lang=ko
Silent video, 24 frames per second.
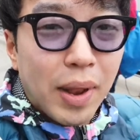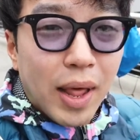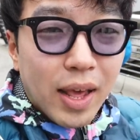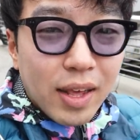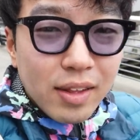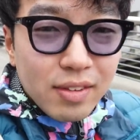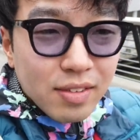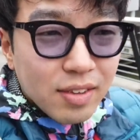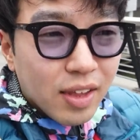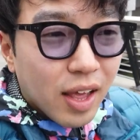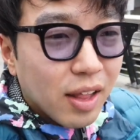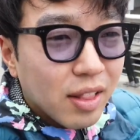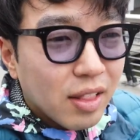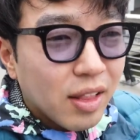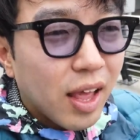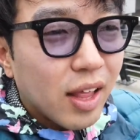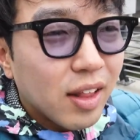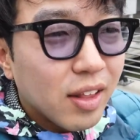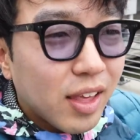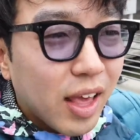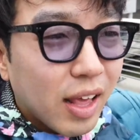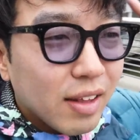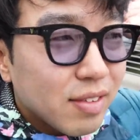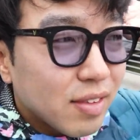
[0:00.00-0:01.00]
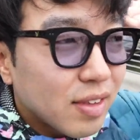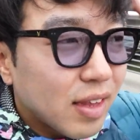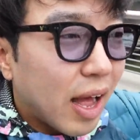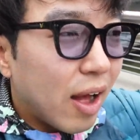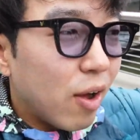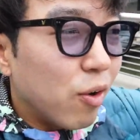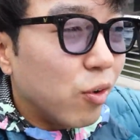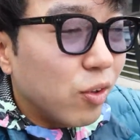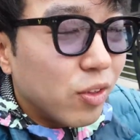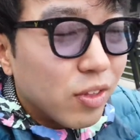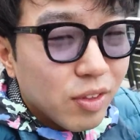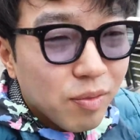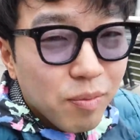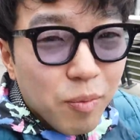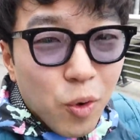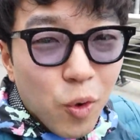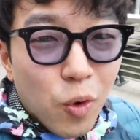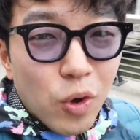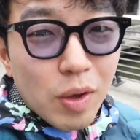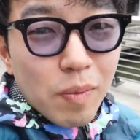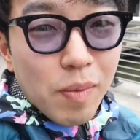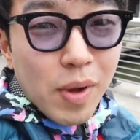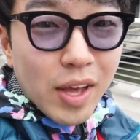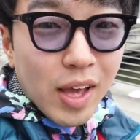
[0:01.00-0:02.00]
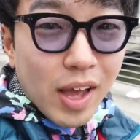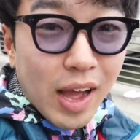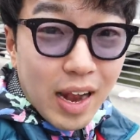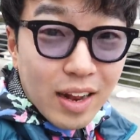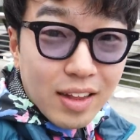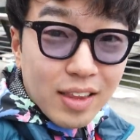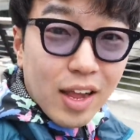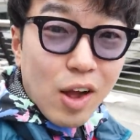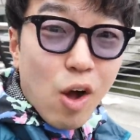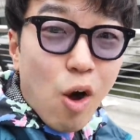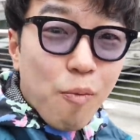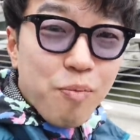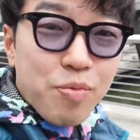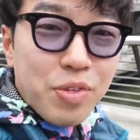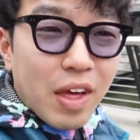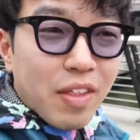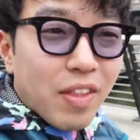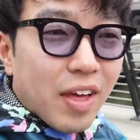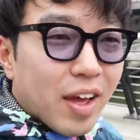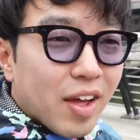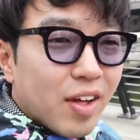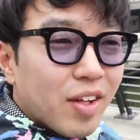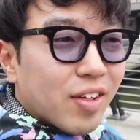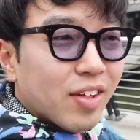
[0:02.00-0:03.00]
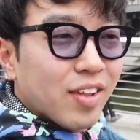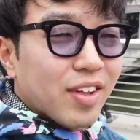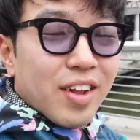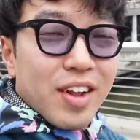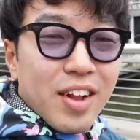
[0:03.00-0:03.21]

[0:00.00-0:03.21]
플레이스 앤덴 게스타운 트뭐 여기밖에 갈 데가 없잖아요